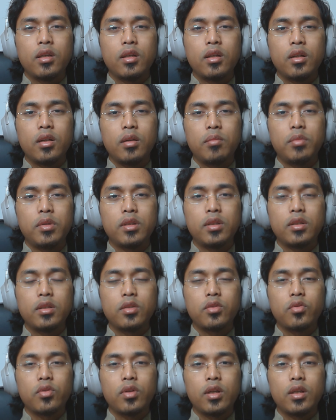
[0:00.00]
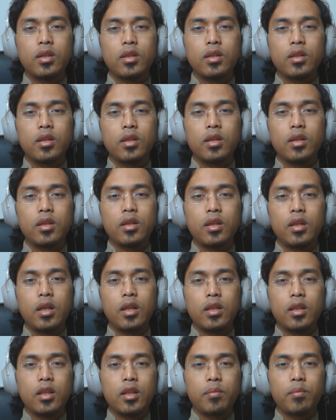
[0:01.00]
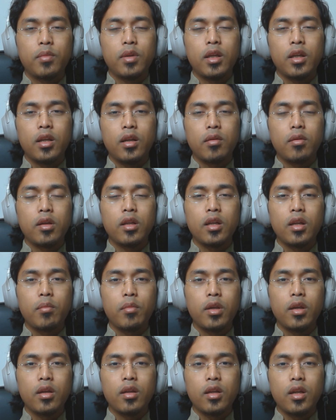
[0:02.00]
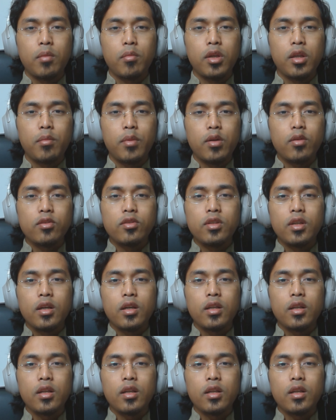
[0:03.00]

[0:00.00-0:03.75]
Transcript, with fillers: E, bisnis itu kan ya tetap ya, namanya namanya manusia